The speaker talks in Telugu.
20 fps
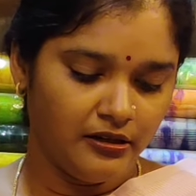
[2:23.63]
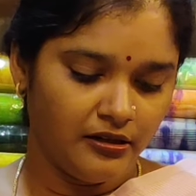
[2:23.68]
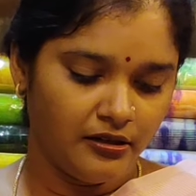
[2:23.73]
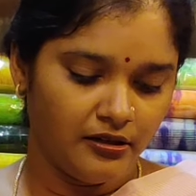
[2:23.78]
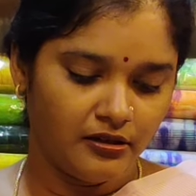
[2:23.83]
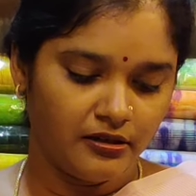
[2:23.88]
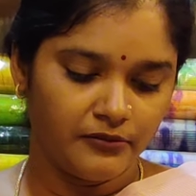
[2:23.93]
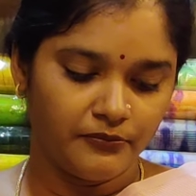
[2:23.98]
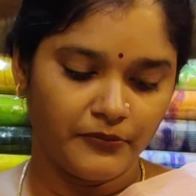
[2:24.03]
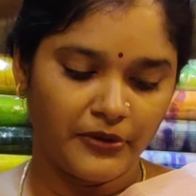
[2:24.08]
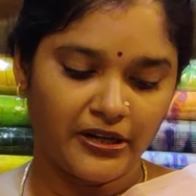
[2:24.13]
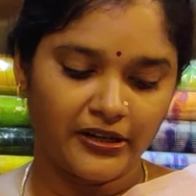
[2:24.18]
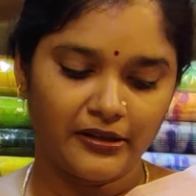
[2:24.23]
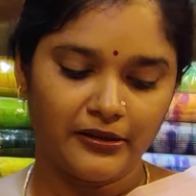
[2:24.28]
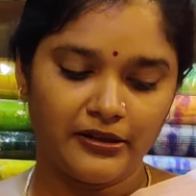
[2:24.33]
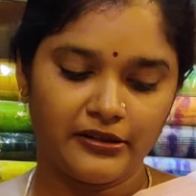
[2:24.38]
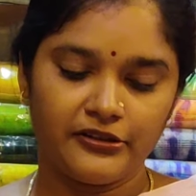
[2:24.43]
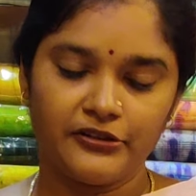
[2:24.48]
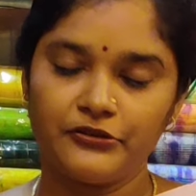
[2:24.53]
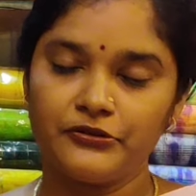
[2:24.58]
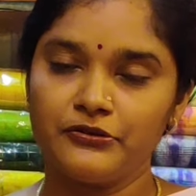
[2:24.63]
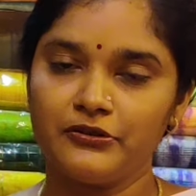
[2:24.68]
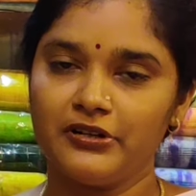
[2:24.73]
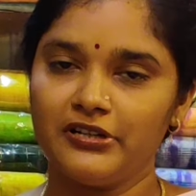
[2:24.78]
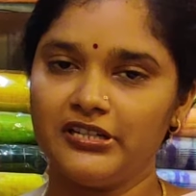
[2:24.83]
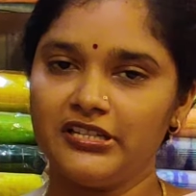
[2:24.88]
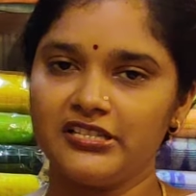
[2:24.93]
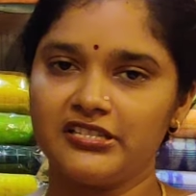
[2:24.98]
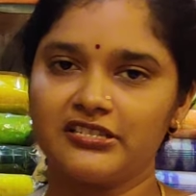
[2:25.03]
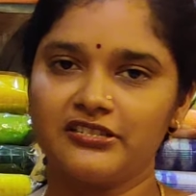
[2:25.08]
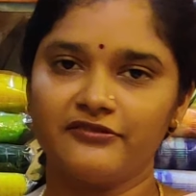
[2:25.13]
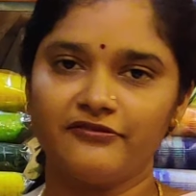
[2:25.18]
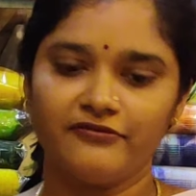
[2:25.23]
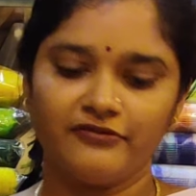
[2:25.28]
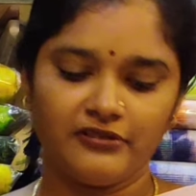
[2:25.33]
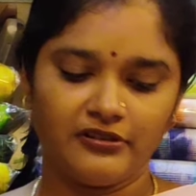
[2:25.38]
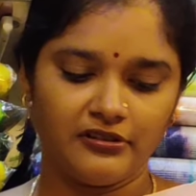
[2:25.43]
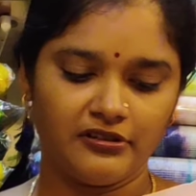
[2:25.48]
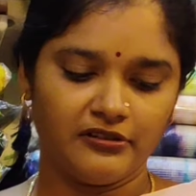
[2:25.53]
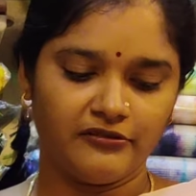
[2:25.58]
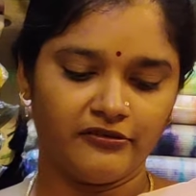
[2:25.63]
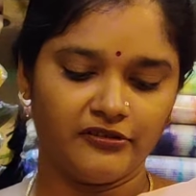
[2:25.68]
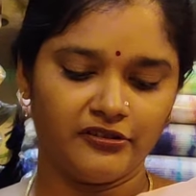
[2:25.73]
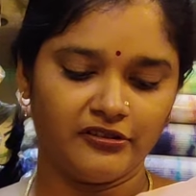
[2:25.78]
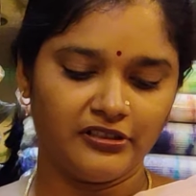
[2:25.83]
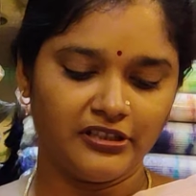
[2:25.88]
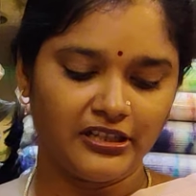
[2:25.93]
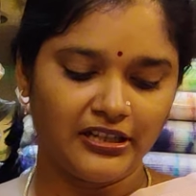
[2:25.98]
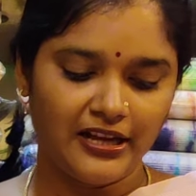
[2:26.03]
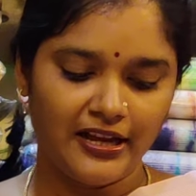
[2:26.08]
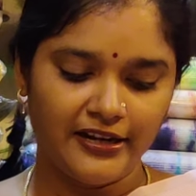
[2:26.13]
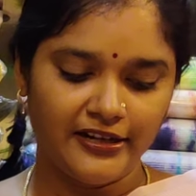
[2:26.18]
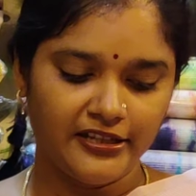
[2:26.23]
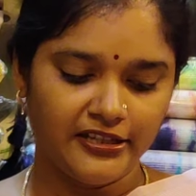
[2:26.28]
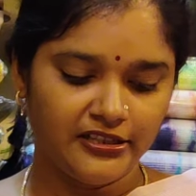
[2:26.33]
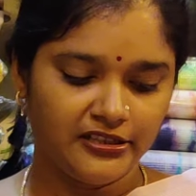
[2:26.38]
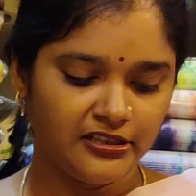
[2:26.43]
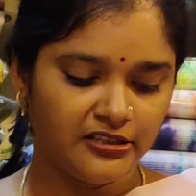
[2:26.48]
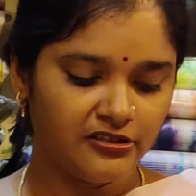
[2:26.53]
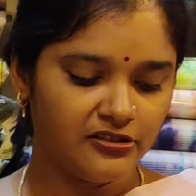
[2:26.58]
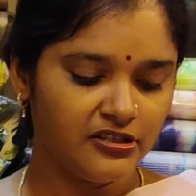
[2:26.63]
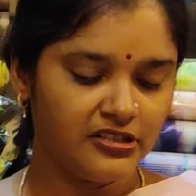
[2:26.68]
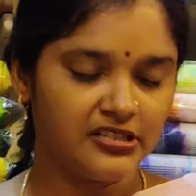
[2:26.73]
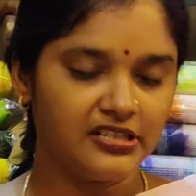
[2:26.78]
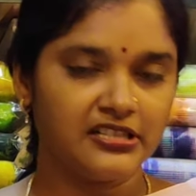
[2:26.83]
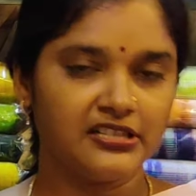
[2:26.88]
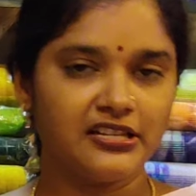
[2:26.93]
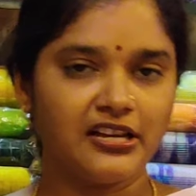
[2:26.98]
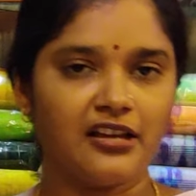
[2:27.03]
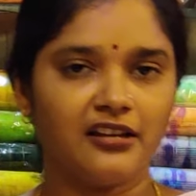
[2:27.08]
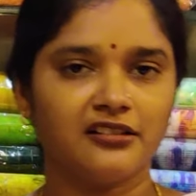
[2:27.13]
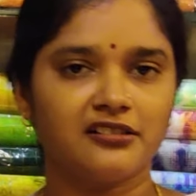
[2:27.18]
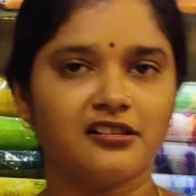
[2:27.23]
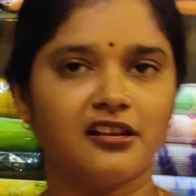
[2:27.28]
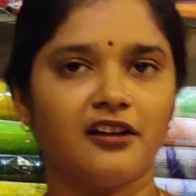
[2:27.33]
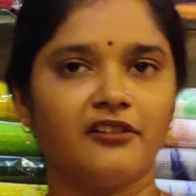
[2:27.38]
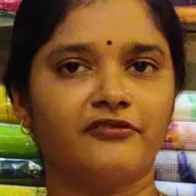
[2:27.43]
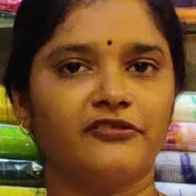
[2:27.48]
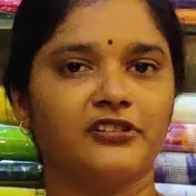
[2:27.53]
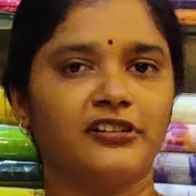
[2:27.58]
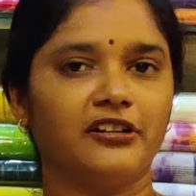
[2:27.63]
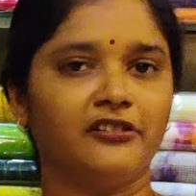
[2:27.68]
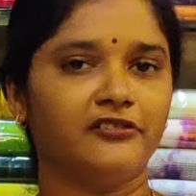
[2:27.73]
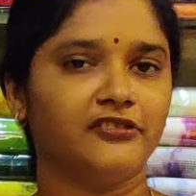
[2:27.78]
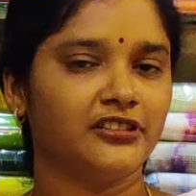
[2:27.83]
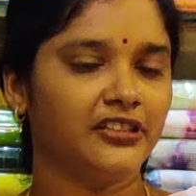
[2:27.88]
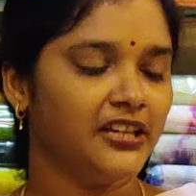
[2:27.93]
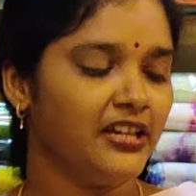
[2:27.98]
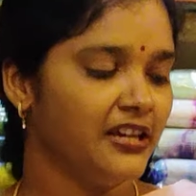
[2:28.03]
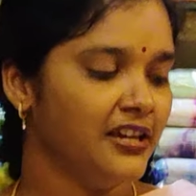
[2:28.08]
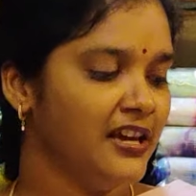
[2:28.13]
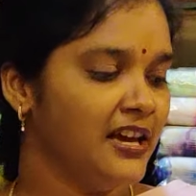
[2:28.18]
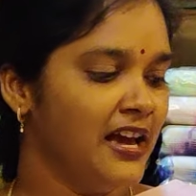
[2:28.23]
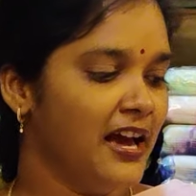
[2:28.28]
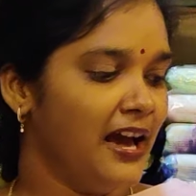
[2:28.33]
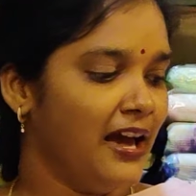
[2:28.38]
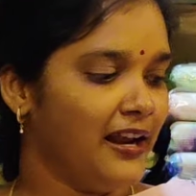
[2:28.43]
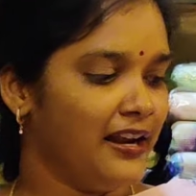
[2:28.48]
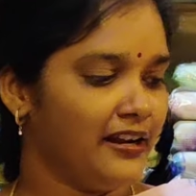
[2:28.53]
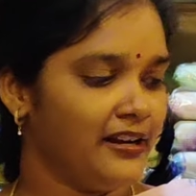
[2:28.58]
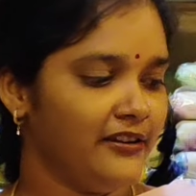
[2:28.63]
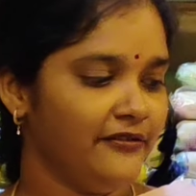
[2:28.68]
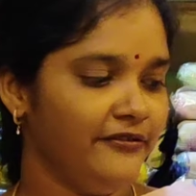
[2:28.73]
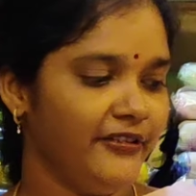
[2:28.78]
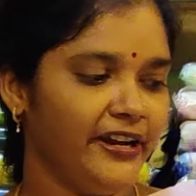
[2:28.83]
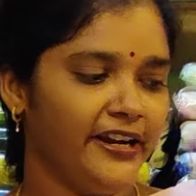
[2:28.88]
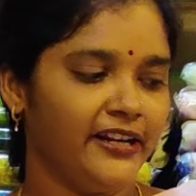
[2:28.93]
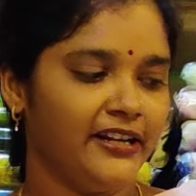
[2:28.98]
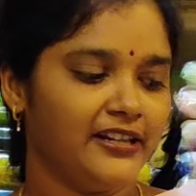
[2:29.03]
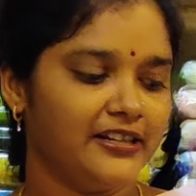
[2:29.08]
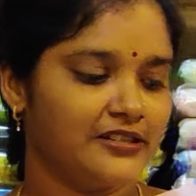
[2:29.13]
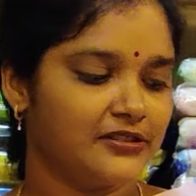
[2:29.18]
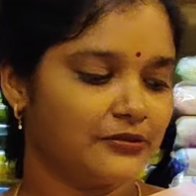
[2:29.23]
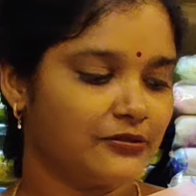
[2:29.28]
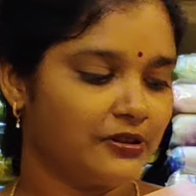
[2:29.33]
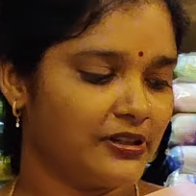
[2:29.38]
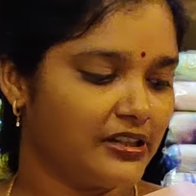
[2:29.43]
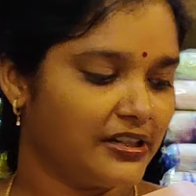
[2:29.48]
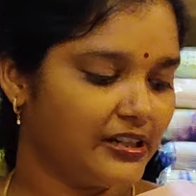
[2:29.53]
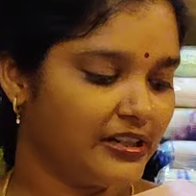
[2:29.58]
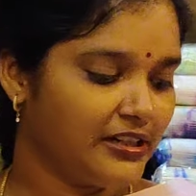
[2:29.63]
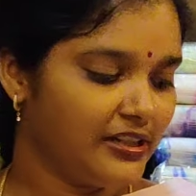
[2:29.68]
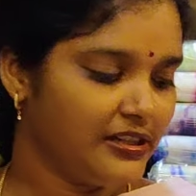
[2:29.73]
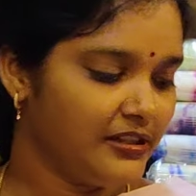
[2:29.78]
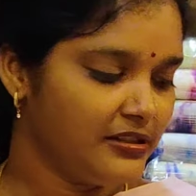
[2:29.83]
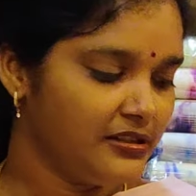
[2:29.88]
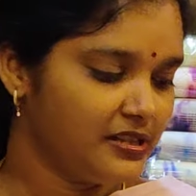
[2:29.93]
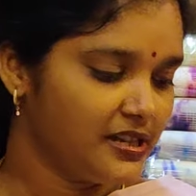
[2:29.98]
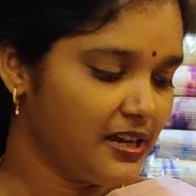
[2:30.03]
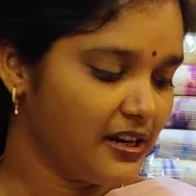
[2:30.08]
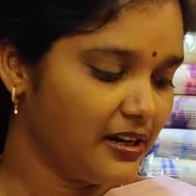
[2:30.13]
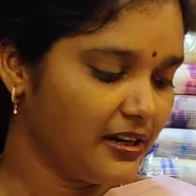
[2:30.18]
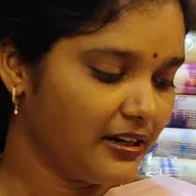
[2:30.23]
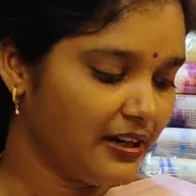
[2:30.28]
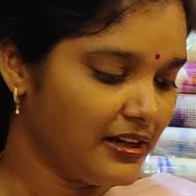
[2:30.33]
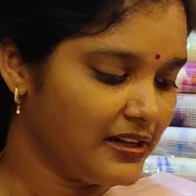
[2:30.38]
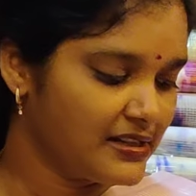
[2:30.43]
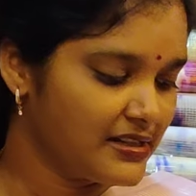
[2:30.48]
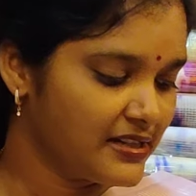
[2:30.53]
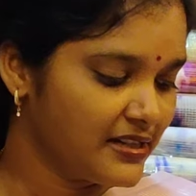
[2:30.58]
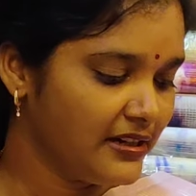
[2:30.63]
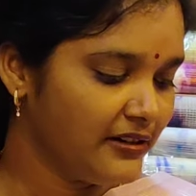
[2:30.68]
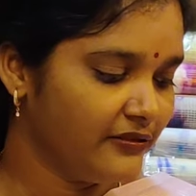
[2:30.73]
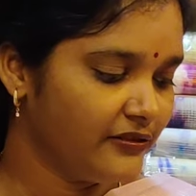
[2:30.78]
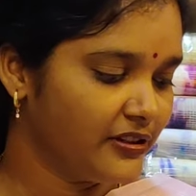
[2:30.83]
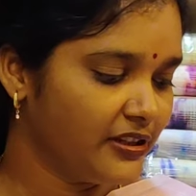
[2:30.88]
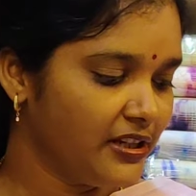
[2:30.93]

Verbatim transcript: మనకి టిష్యూ అంటే స్టిఫ్ ఉంటుంది కానీ ఇది వచ్చేసి చాలా సాఫ్ట్గా ఉంది అలానే వెయిట్ లెస్ కూడానండి చాలా క్లాసీగా ఉంది